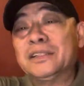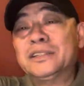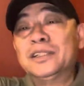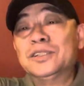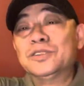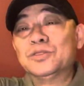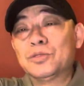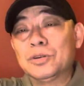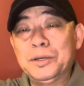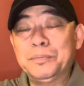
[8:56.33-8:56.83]

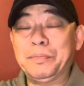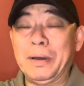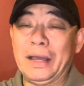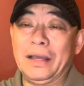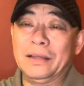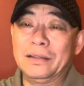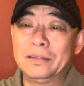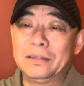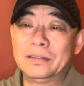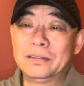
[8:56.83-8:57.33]
仙桌一
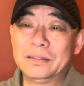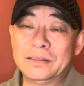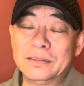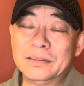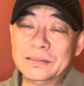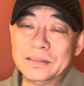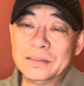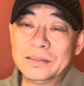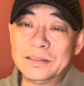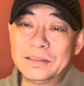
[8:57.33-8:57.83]
摆，
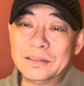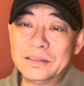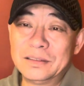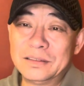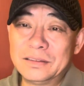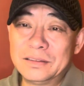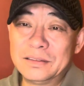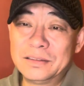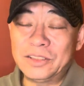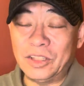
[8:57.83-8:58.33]

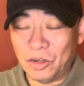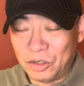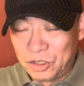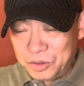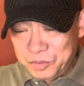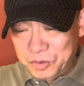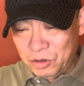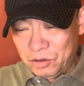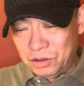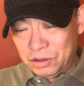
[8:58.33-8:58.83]
小
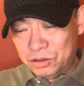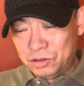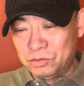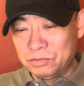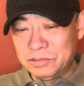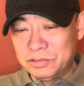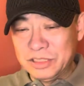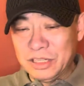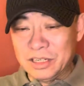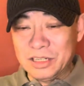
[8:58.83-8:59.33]
林彪啊，
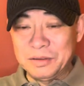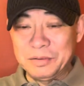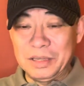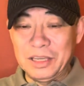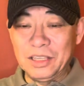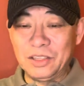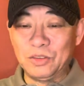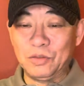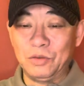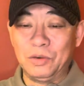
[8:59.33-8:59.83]
中间这么
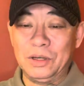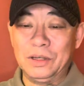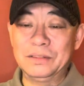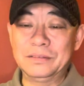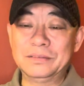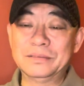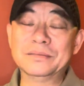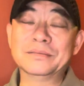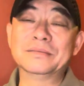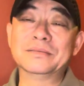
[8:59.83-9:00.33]
一坐，
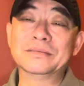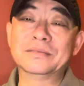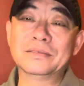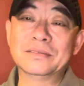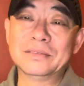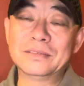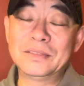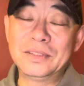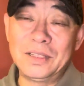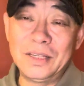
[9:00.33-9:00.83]

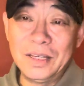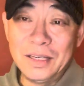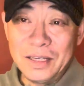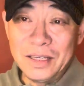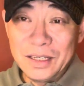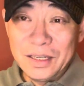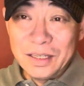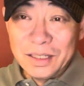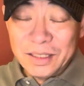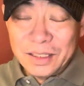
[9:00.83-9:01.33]

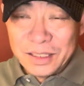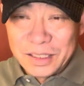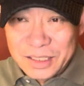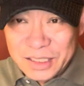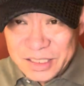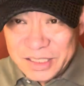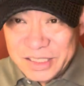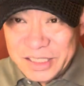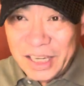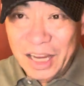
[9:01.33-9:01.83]

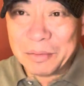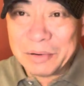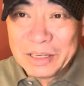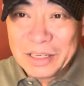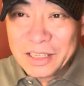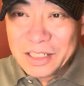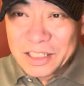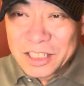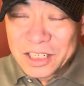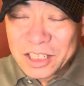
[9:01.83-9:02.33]
下边
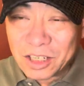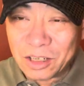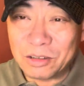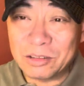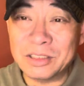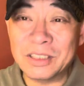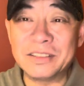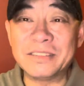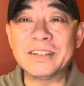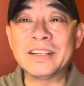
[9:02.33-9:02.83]
一
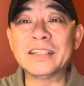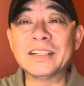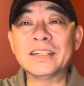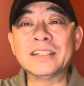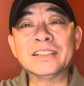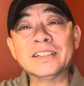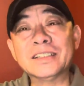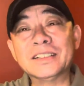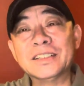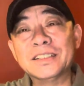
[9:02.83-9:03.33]
哨他妈的
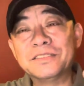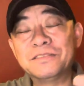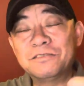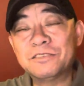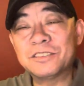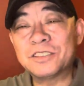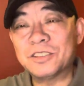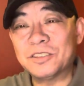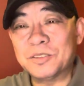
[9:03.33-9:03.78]
这些副手